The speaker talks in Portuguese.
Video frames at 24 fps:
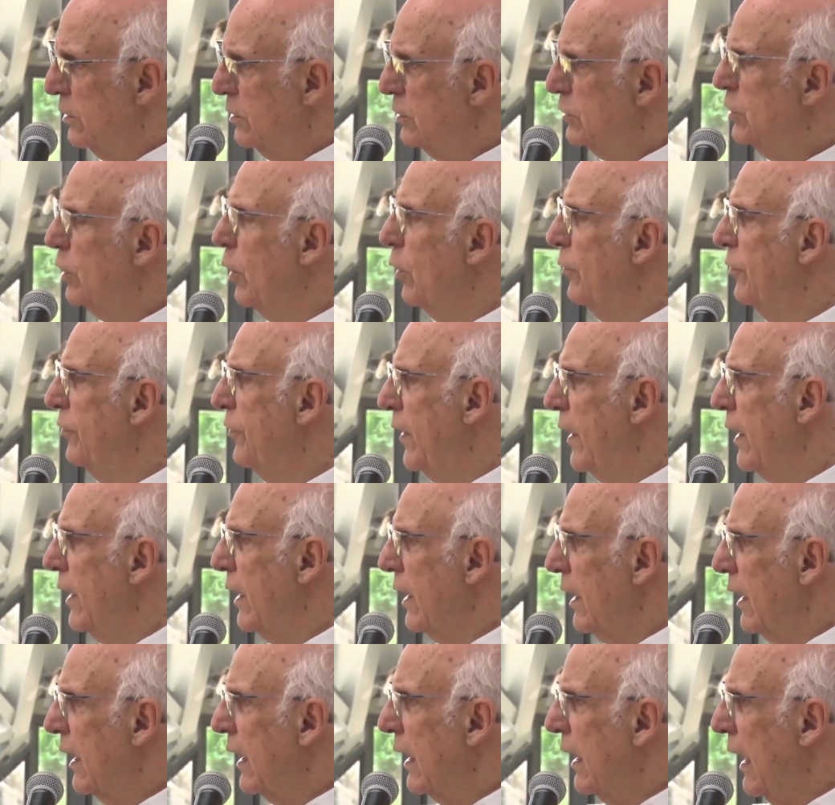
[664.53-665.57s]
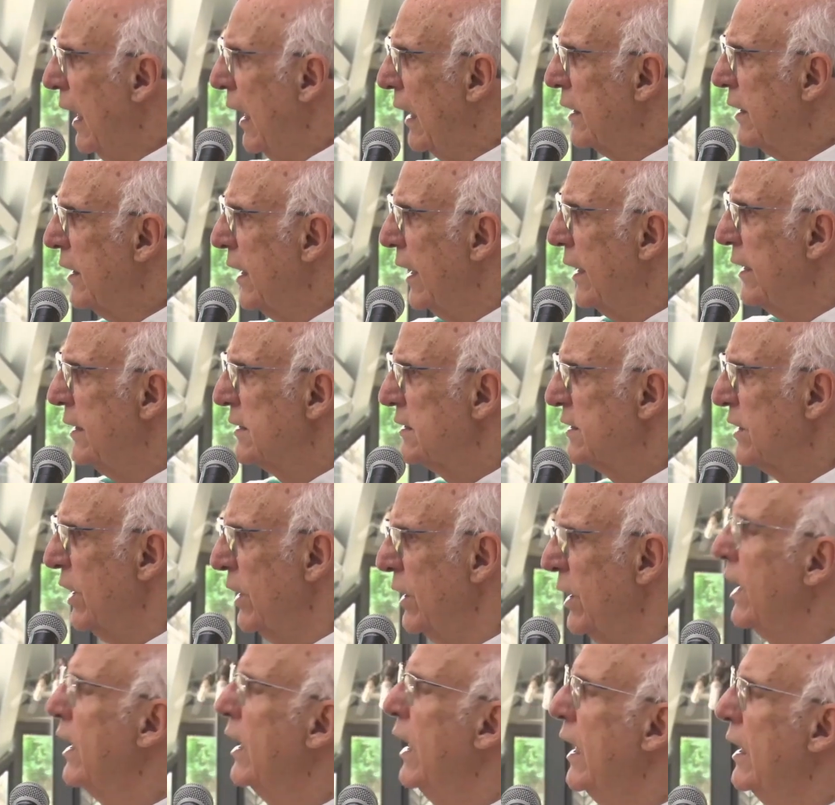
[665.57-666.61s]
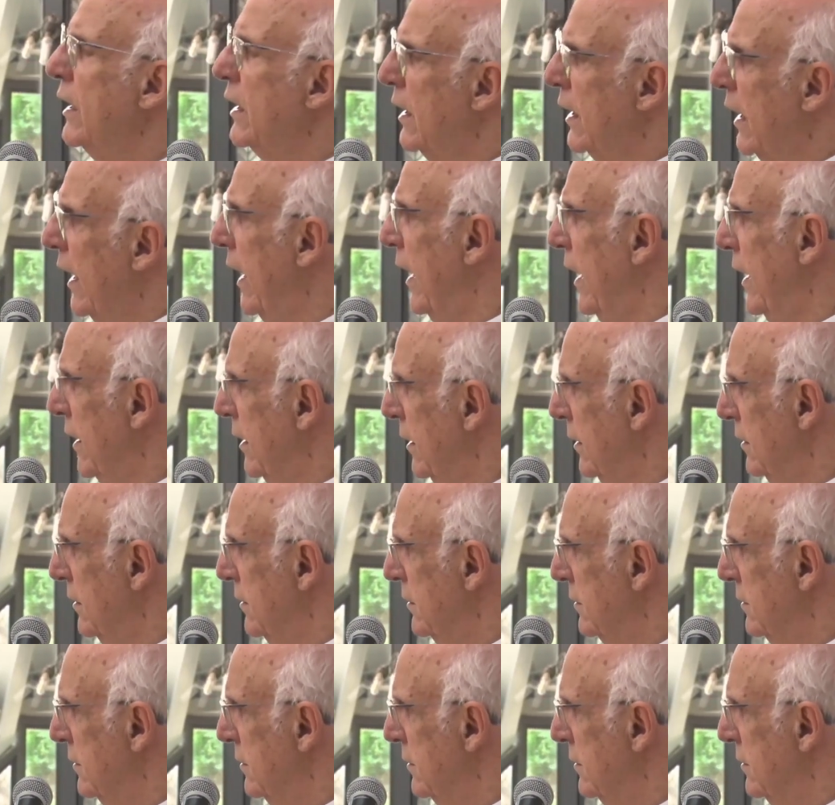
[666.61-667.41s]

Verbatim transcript: de ouvir aqueles que ninguém quer.